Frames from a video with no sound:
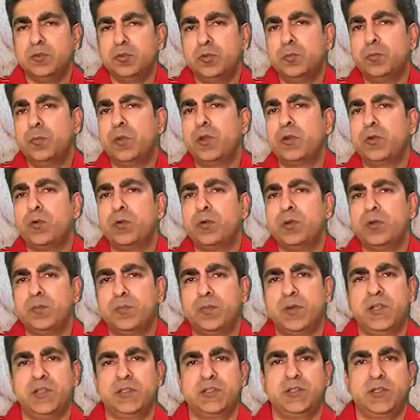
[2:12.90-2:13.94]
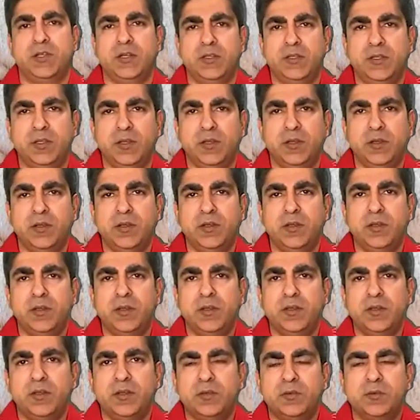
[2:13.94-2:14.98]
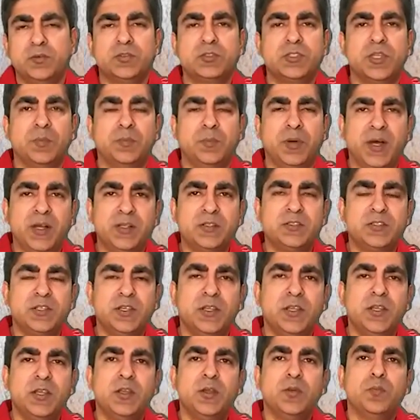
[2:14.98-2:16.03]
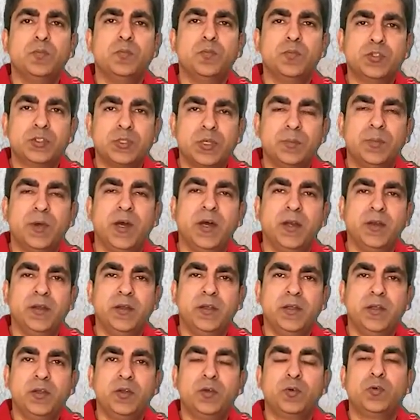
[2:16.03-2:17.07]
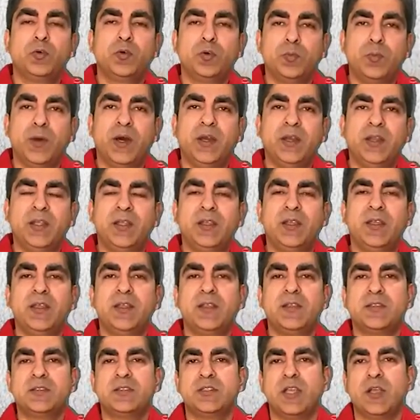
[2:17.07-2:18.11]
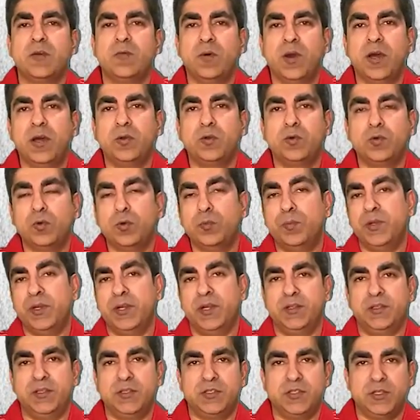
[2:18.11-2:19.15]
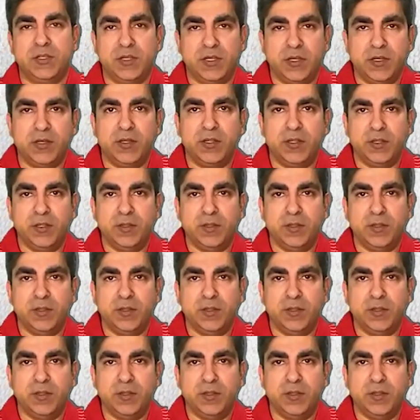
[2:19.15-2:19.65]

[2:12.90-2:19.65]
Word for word: दुम्बे को रिप्लेस कर दिया उसके बाद से मुसलमान कुर्बानी के इस त्यौहार को मनाते चले आ रहे